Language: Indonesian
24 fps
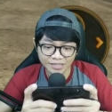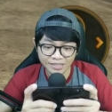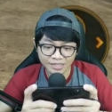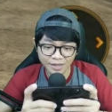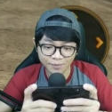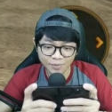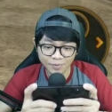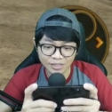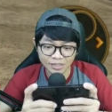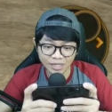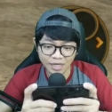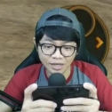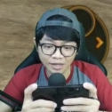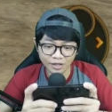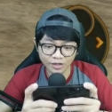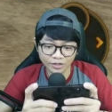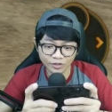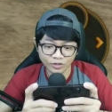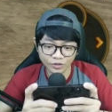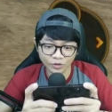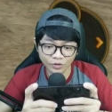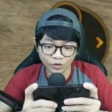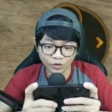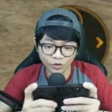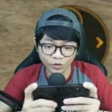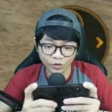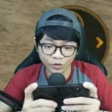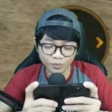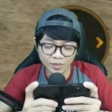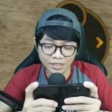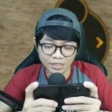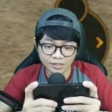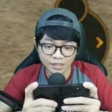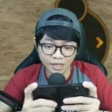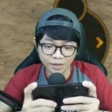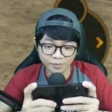bisa, bisa. Tuh,
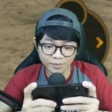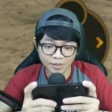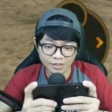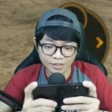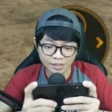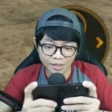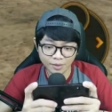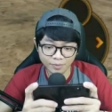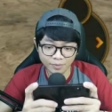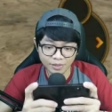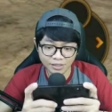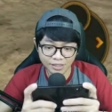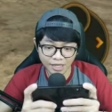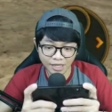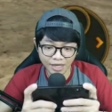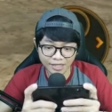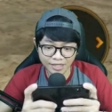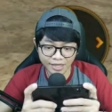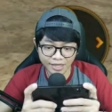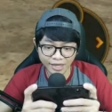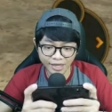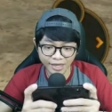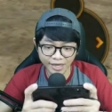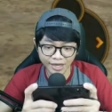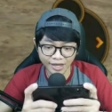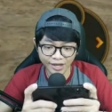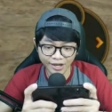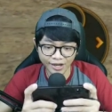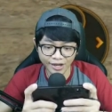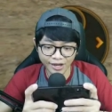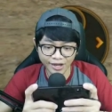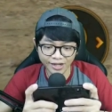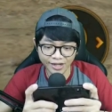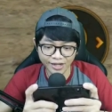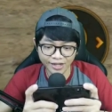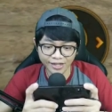bisa, bisa, bisa.
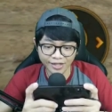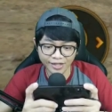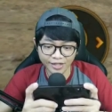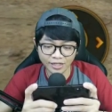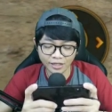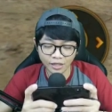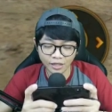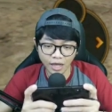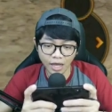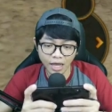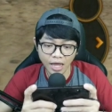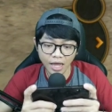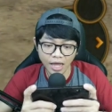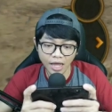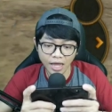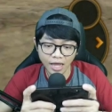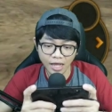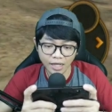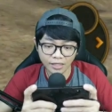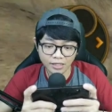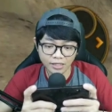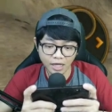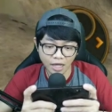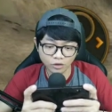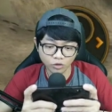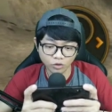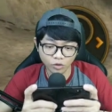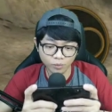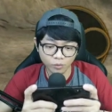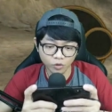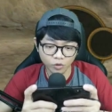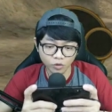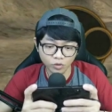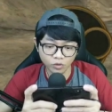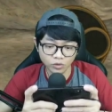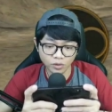Yeay. Ah, jatuh
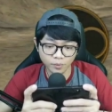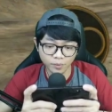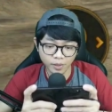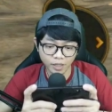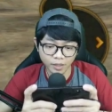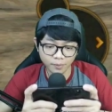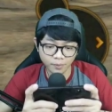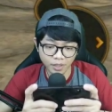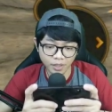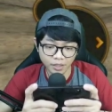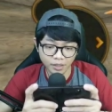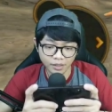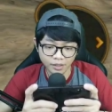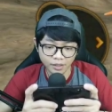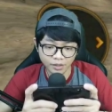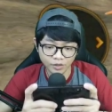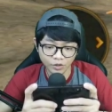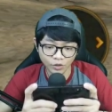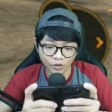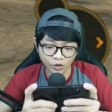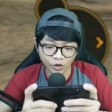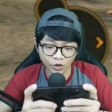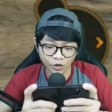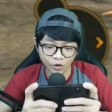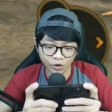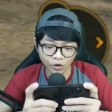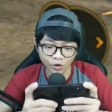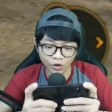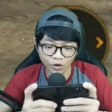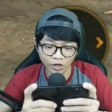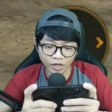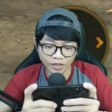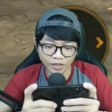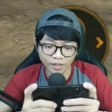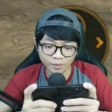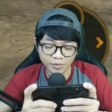mulu, teman-teman.
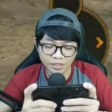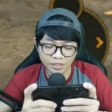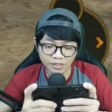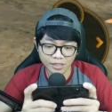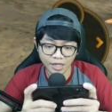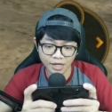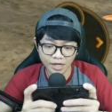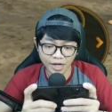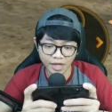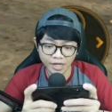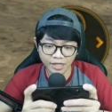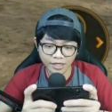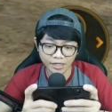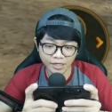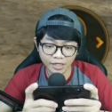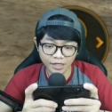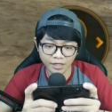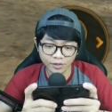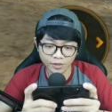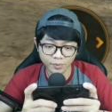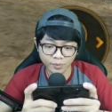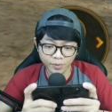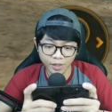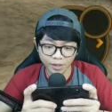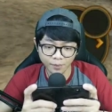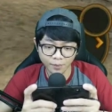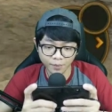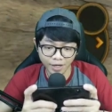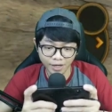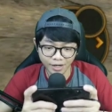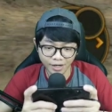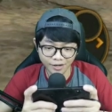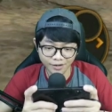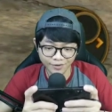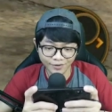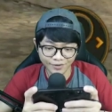Tuh, kita bisa naikin,
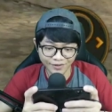teman-teman.